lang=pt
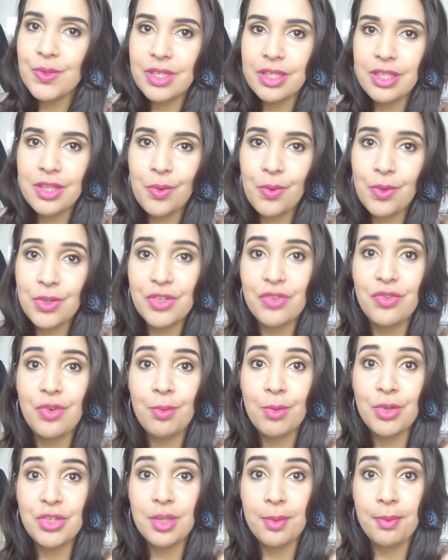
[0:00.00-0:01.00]
então hoje eu
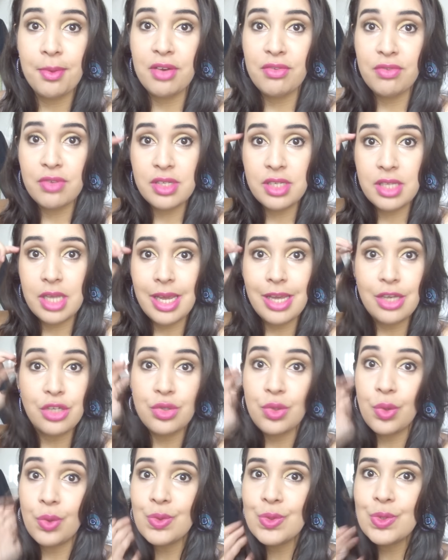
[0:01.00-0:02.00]
vou mostrar pra vocês
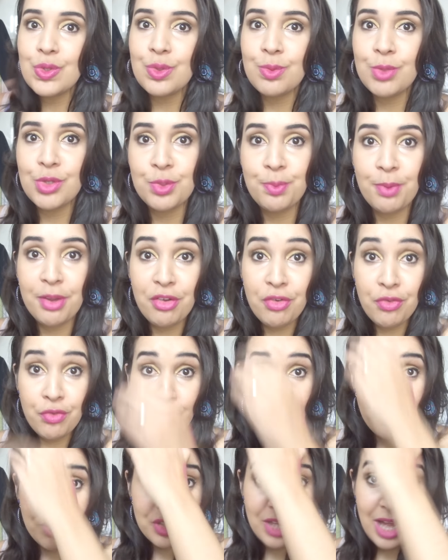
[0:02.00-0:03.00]
todos os meus
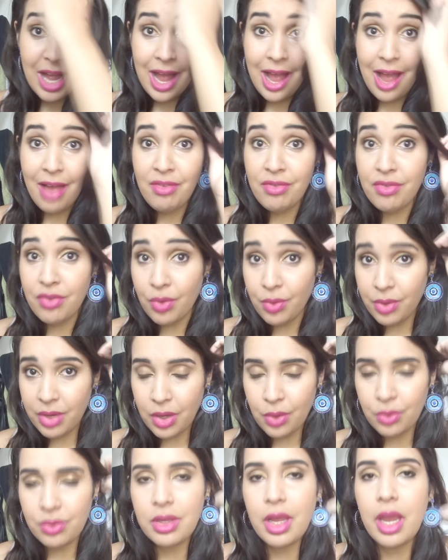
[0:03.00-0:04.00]
perfumes da Avon
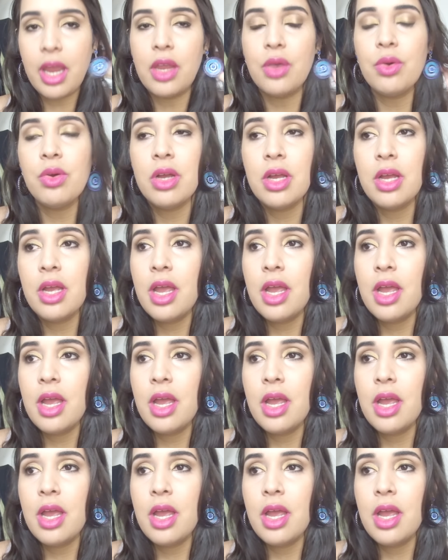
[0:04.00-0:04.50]
que eu tenho.